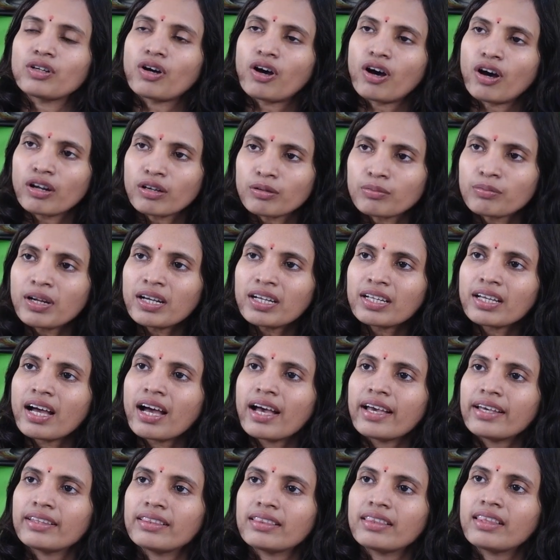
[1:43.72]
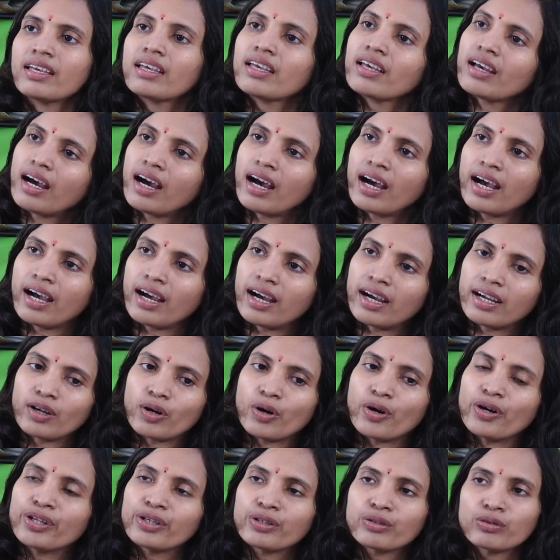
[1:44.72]
నార్మల్గా అయితే
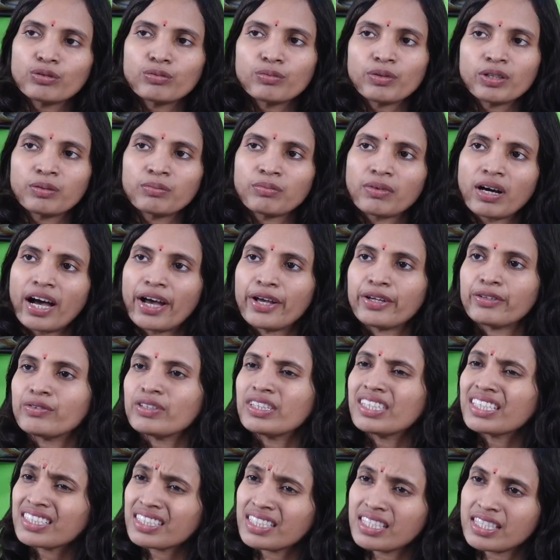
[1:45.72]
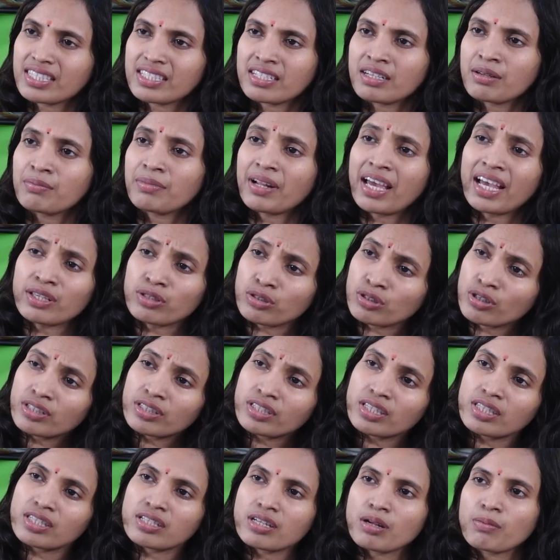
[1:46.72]
అకార్డింగ్ టు మనం ఆయుర్వేదిక్ సిస్టమ్
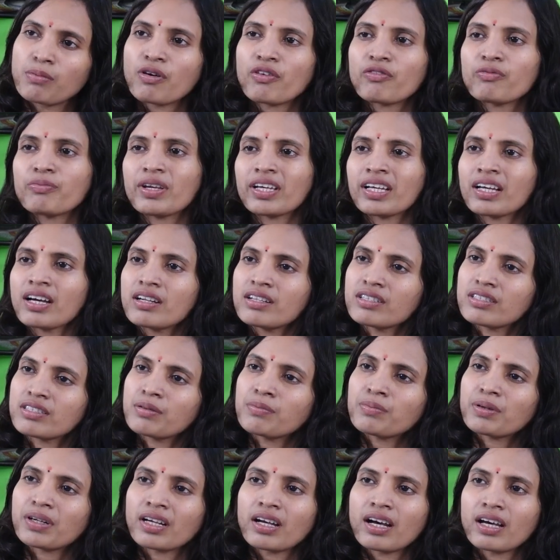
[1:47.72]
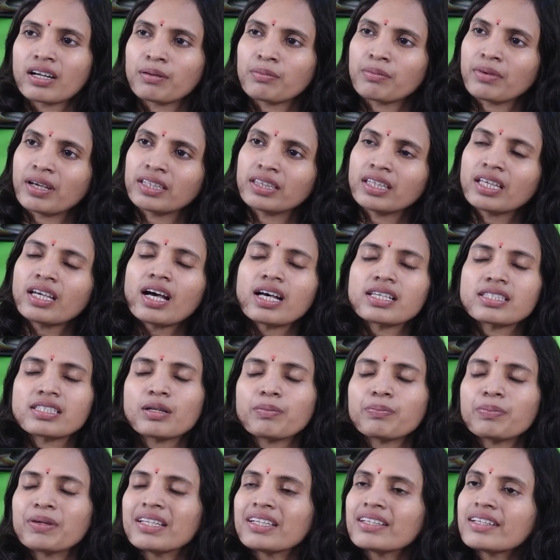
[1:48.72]
న్యాచురల్ సిస్టమ్ ఆఫ్ మెకానిజం ప్రకారం అయితే
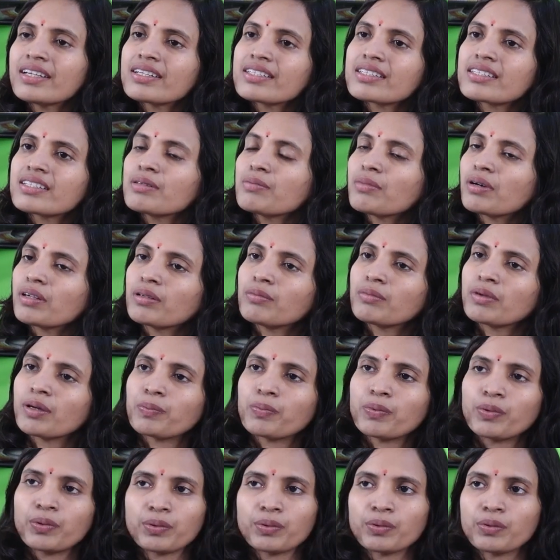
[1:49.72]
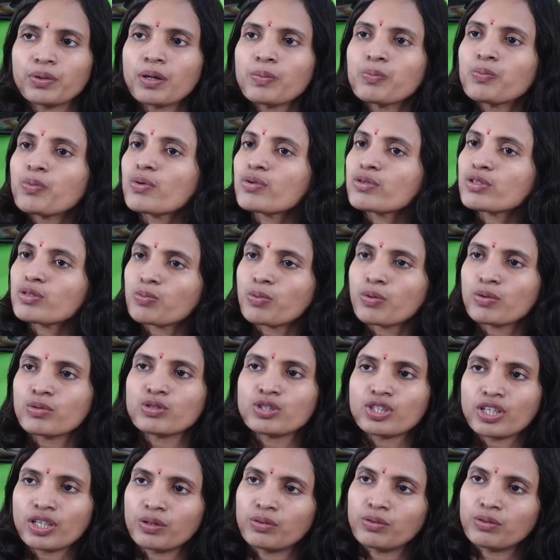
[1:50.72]
అసలు పీరియడ్స్ని మనం ఎప్పుడూ కూడా
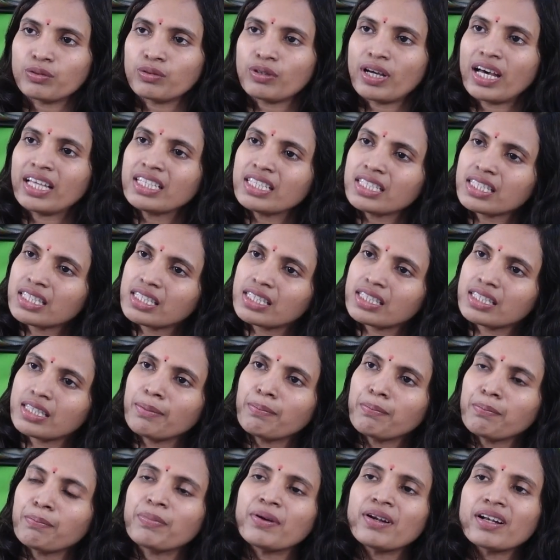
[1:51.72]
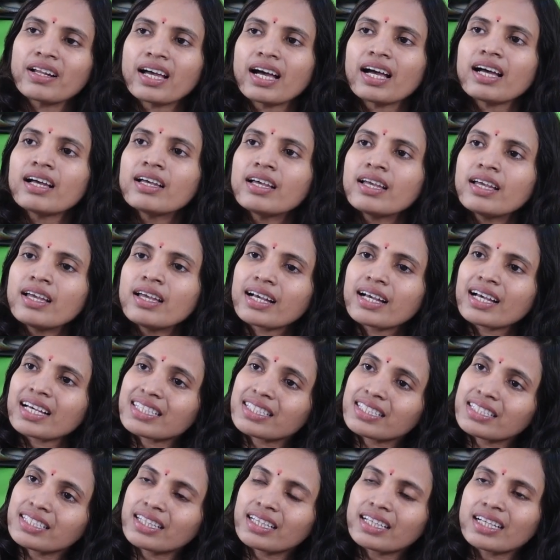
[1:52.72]
పోస్ట్పోన్ చేయకూడదు అది సిం సింపుల్గా
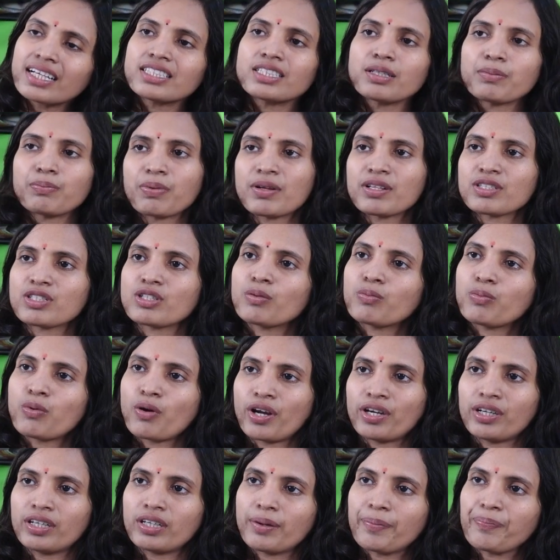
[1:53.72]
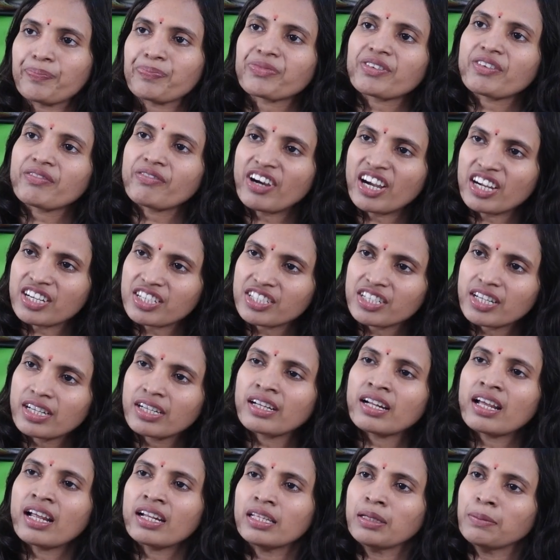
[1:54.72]
ఖచ్చితంగా చెప్పాల్సిన పాయింట్
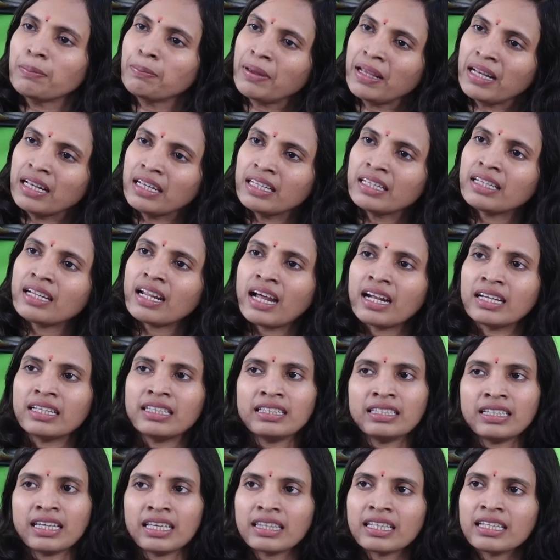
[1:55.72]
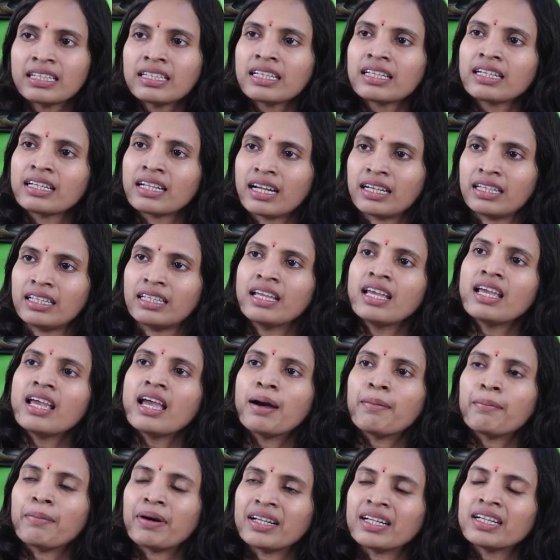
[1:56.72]
ఫంక్షన్ రాని పెళ్ళి రాని ఏదన్నా రాని
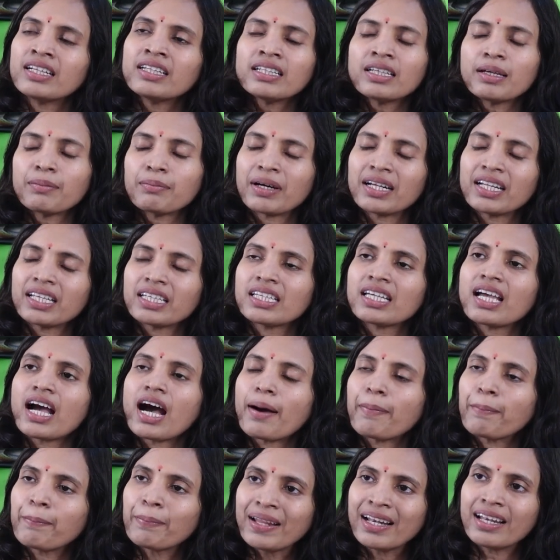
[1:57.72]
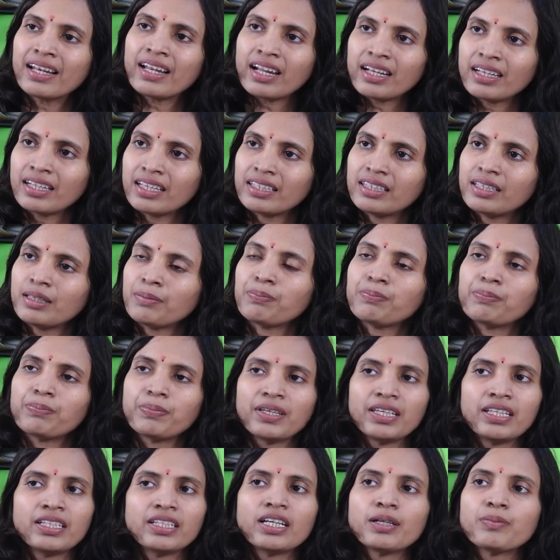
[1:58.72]
మనల్ని మనకి ఆ పిల్ అనేది
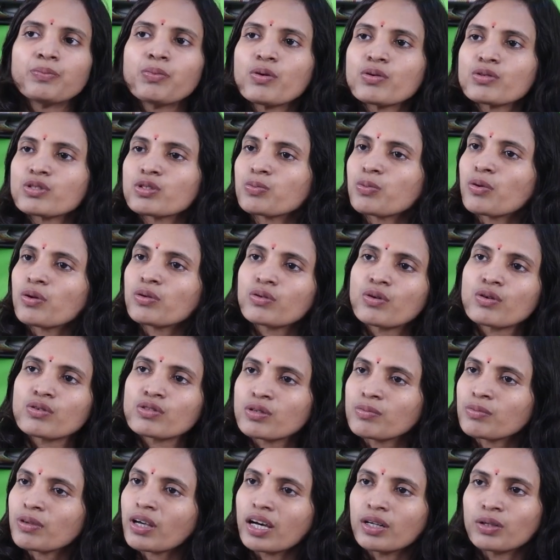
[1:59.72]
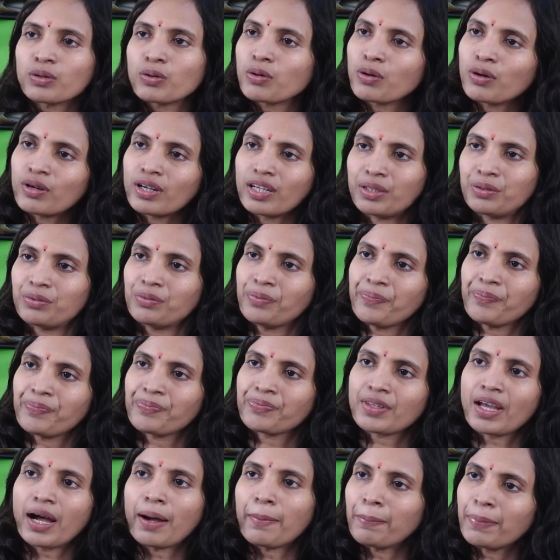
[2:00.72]
పీరియడ్ పోస్ట్ పోన్ కోసం కనుక్కోలేదు
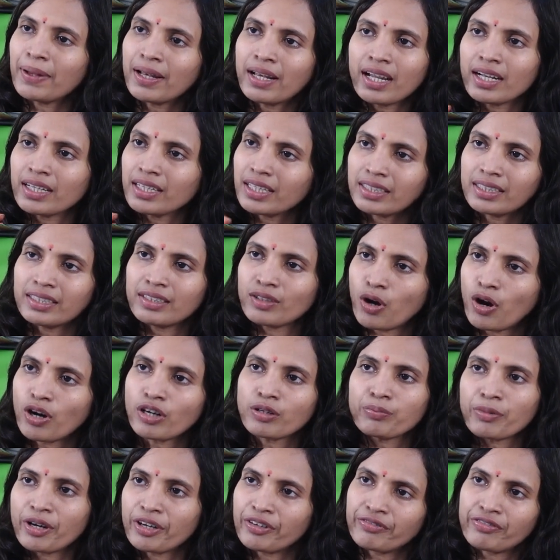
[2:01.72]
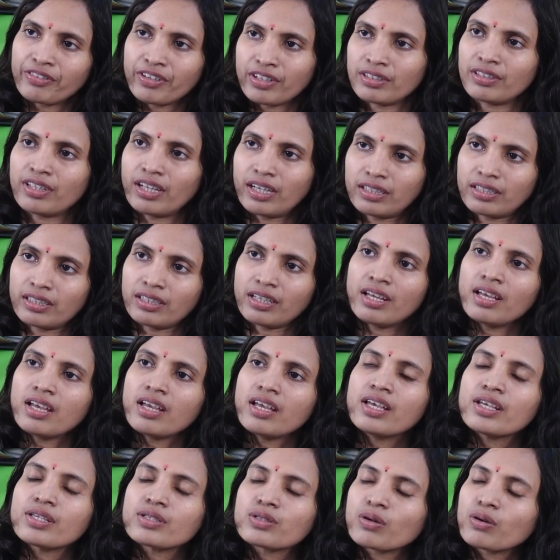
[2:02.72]
ఆ పిల్ అనేది నాట్ మెంట్ ఫర్ దట్
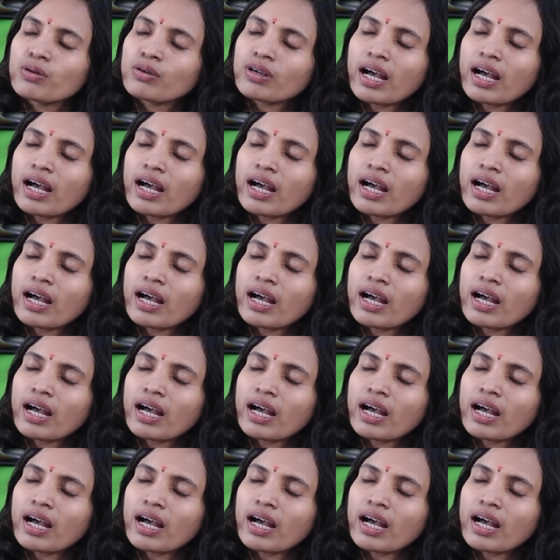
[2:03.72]
సో